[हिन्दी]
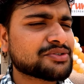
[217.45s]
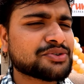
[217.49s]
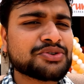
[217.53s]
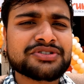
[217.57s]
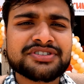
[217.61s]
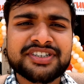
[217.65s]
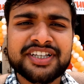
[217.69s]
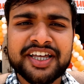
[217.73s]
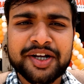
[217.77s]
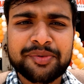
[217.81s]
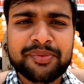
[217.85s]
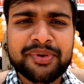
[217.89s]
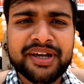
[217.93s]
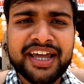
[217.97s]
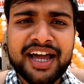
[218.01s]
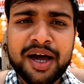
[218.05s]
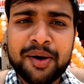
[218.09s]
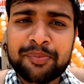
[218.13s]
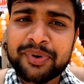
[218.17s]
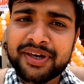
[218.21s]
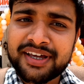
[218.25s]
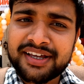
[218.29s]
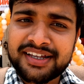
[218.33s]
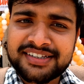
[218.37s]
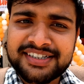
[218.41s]
कुछ देर में
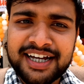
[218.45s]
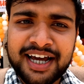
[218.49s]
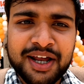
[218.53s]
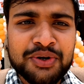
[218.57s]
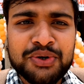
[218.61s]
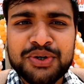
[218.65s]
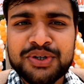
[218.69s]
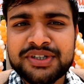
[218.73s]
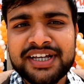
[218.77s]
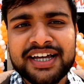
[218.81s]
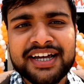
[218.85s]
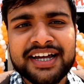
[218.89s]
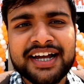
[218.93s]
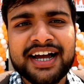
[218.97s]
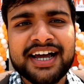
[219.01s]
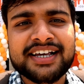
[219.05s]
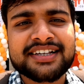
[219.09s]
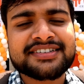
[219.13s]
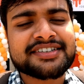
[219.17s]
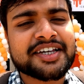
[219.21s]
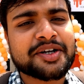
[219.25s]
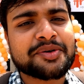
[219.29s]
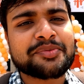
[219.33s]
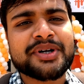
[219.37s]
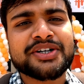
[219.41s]
यहाँ पे चालू हो जाएगा
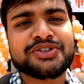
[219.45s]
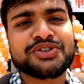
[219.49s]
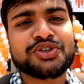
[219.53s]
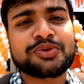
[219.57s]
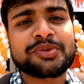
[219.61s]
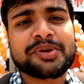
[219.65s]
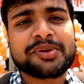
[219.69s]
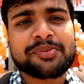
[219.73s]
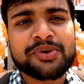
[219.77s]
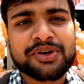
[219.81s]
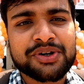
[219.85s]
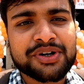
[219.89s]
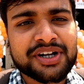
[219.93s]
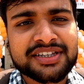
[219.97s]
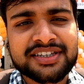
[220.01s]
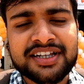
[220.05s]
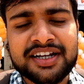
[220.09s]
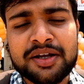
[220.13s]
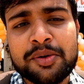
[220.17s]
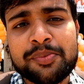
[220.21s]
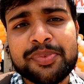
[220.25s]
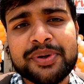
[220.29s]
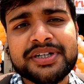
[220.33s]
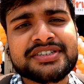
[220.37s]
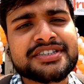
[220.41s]
आइसक्रीम का जो भी बोल रहा
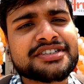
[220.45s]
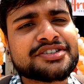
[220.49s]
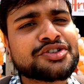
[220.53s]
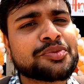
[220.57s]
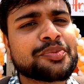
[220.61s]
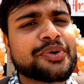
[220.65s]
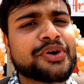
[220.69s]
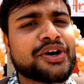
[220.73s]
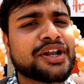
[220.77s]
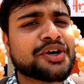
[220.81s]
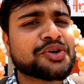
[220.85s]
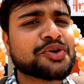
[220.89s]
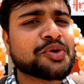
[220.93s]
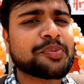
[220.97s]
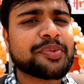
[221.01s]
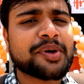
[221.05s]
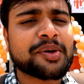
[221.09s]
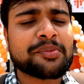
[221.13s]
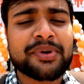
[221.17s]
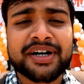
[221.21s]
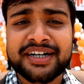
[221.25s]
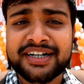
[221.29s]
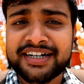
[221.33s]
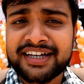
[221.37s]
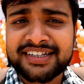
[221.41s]
था ना पच्चीस रुपये वाला
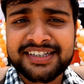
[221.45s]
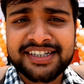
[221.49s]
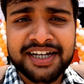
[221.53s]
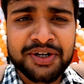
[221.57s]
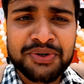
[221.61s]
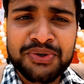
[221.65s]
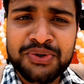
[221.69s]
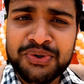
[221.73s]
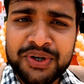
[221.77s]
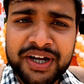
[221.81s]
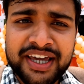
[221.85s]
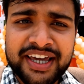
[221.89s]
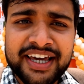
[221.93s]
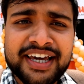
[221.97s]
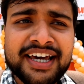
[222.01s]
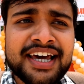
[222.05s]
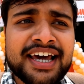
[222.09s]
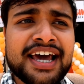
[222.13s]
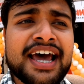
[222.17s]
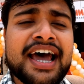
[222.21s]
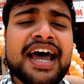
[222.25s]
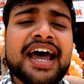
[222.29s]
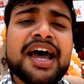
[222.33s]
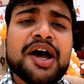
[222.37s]
कूपन बटना चालू हो गया है